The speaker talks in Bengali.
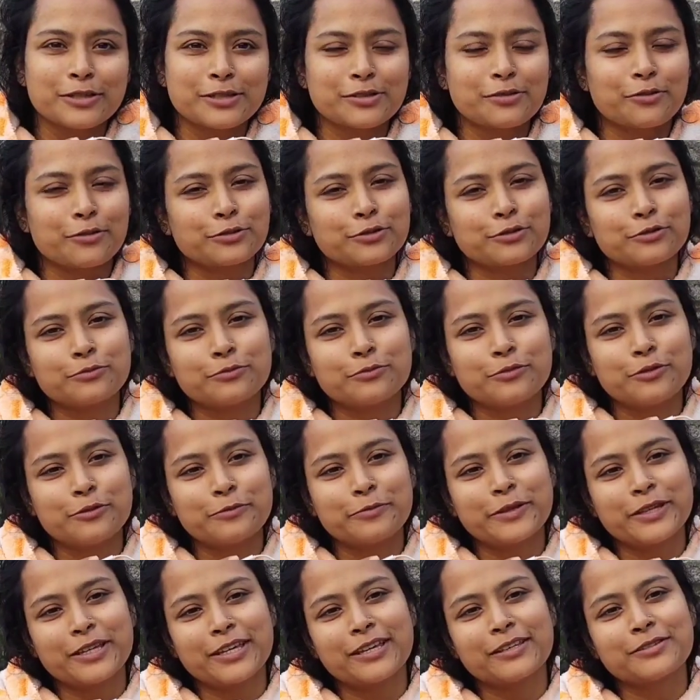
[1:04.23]
হয়েছে
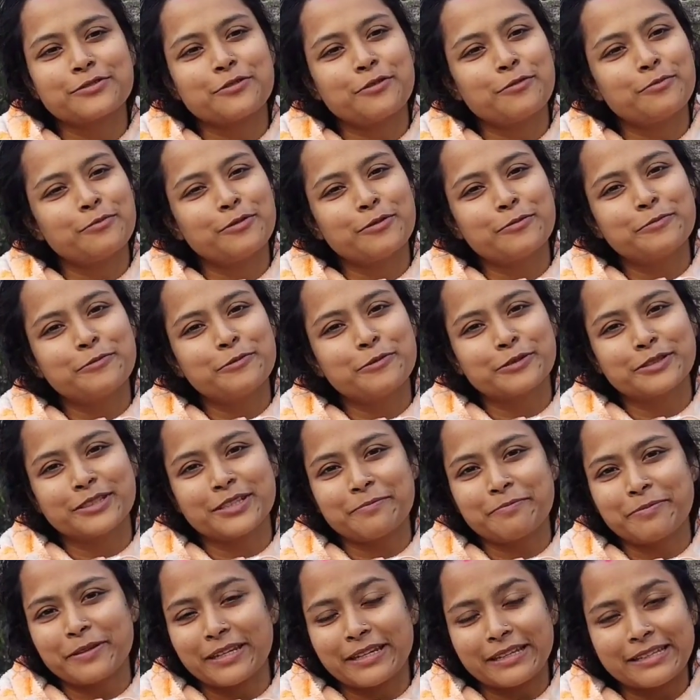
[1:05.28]
অসম্ভবকে সম্ভব
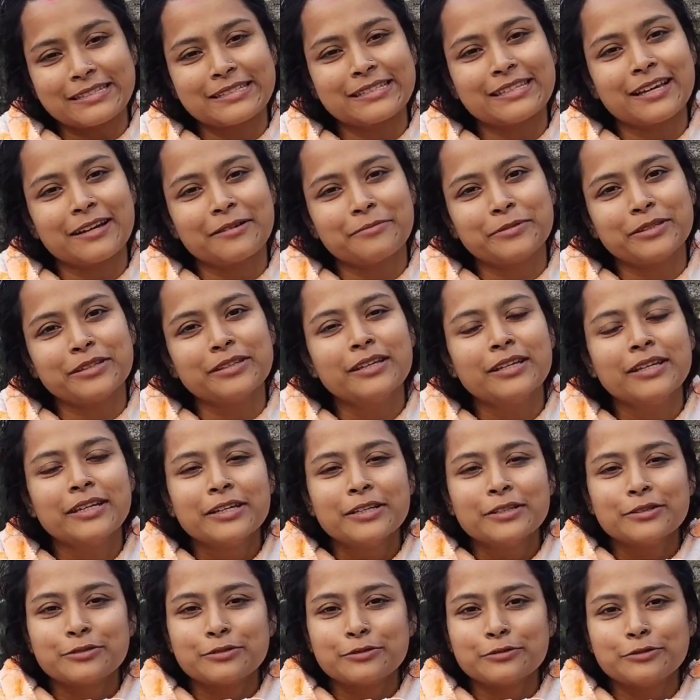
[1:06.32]
করতে পেরেছি আমি
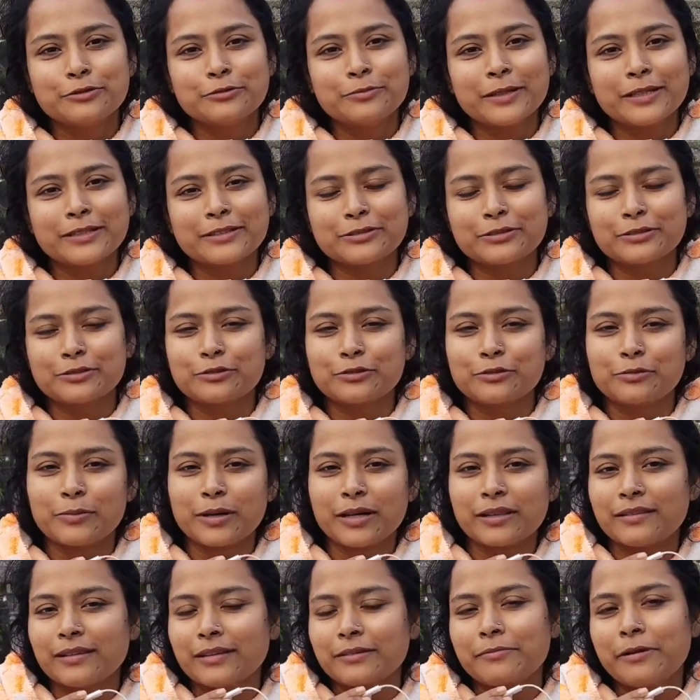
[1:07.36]
শুধুমাত্র
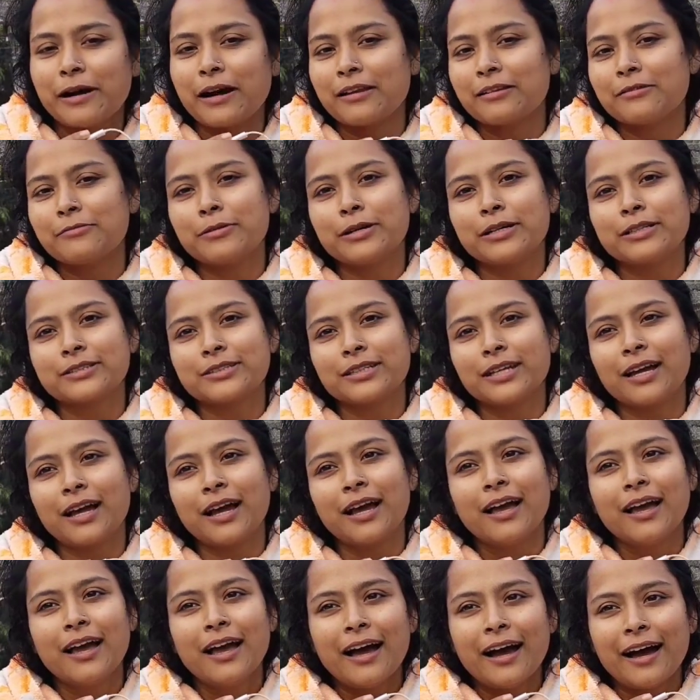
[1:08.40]
তোমাদের ভালোবাসা
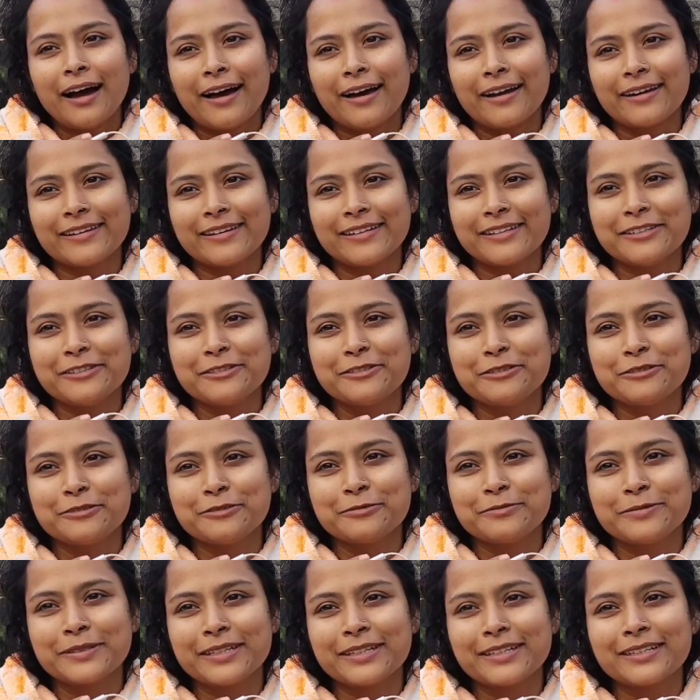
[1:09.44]
আর
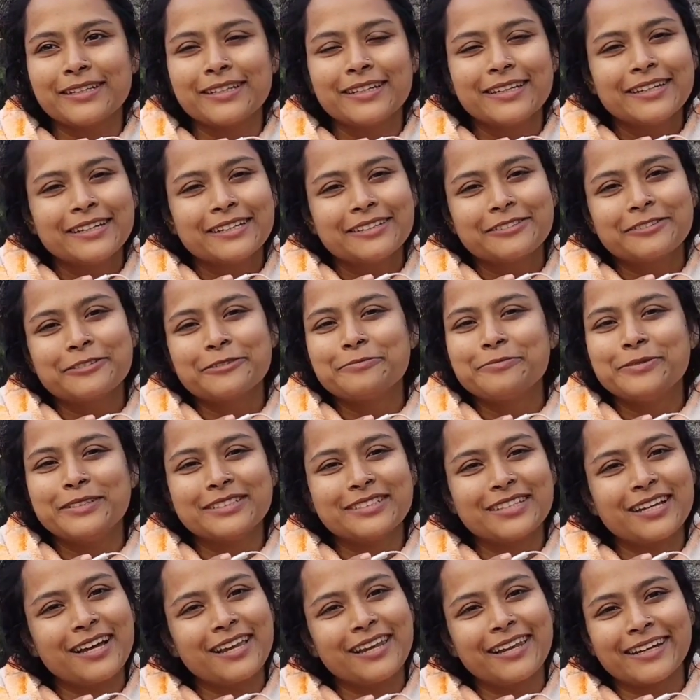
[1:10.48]
ইউটিউবের তো
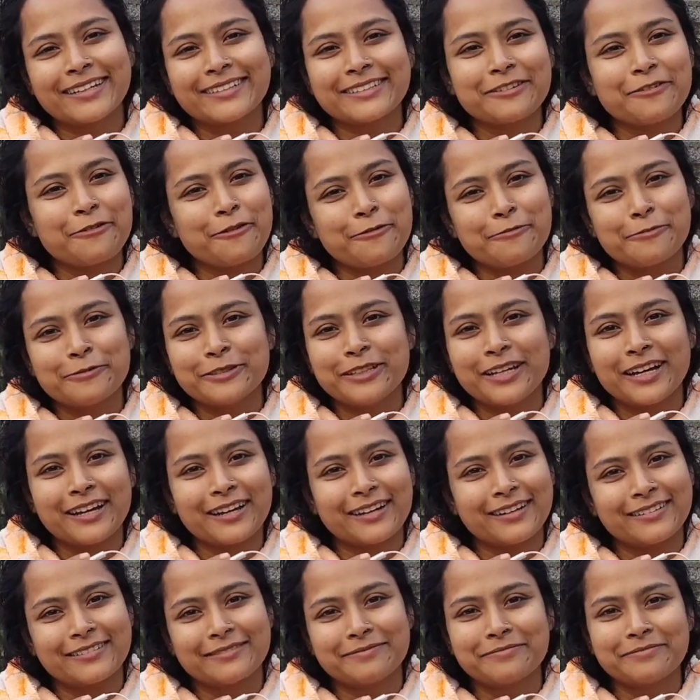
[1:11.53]
বিশাল একটা
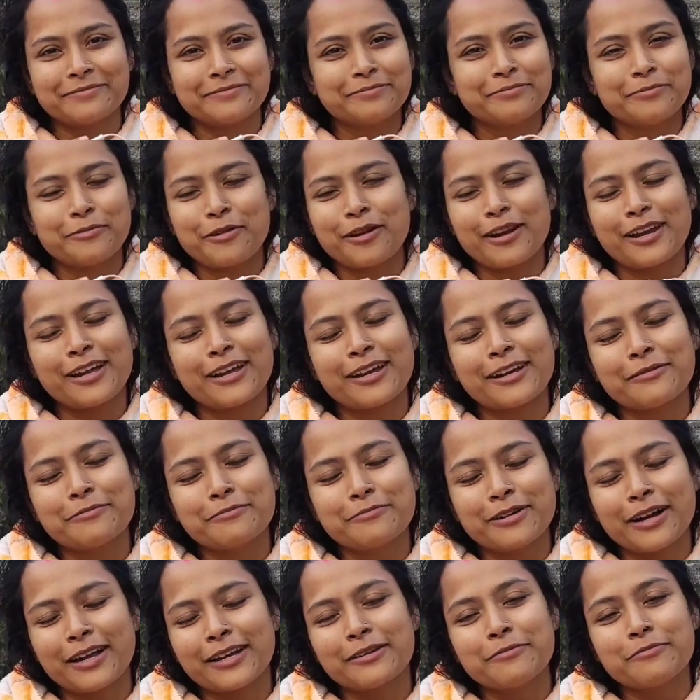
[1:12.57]
অবদান বলার
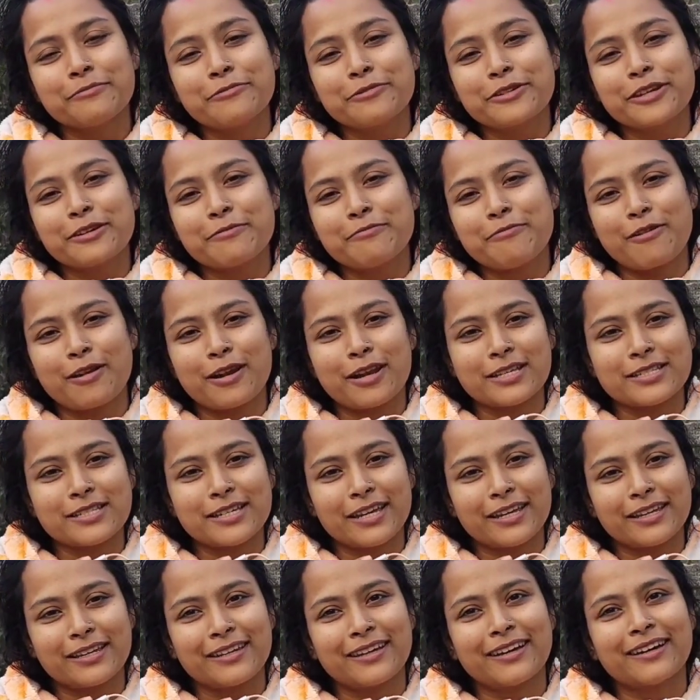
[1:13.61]
মানে মুখে বলা
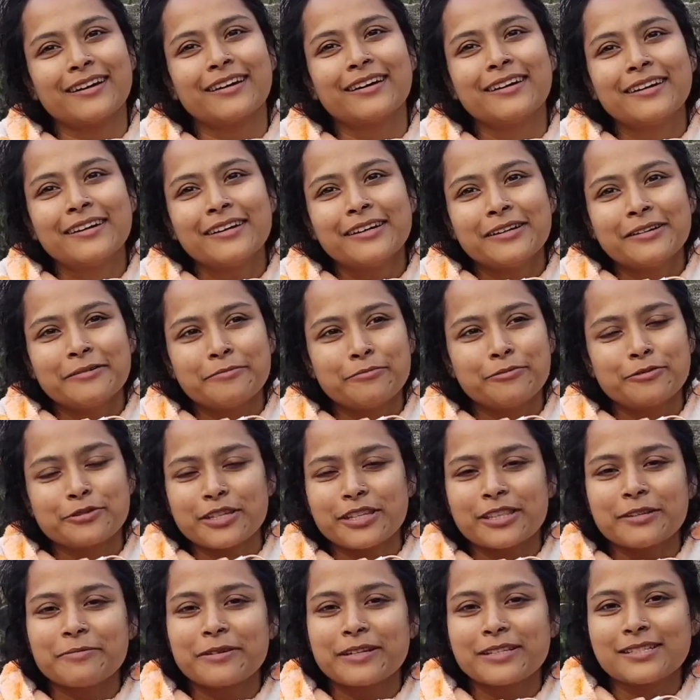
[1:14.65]
যায় না
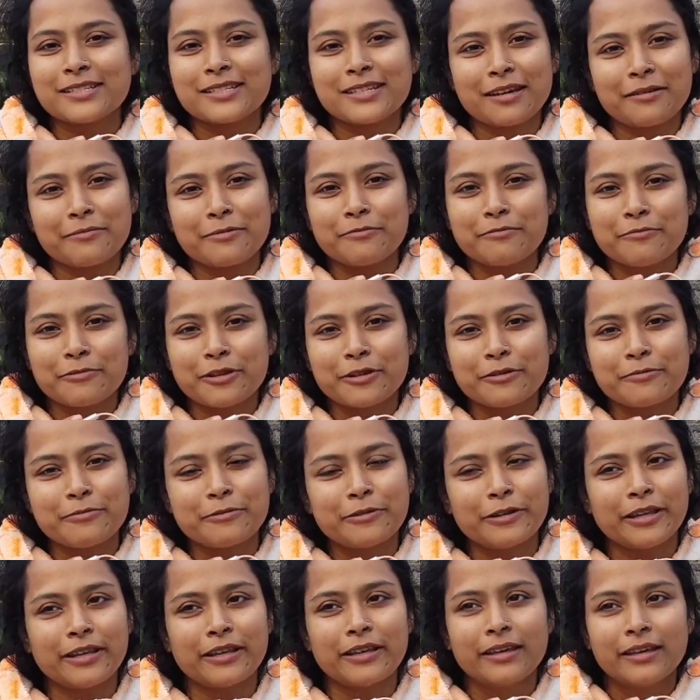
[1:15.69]
বোঝাতে পারছি না আমি মুখে
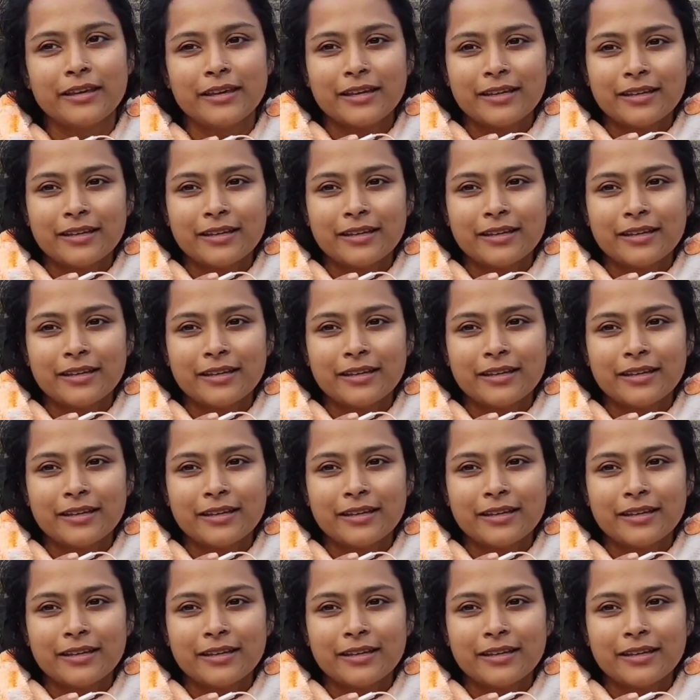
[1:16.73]
বলে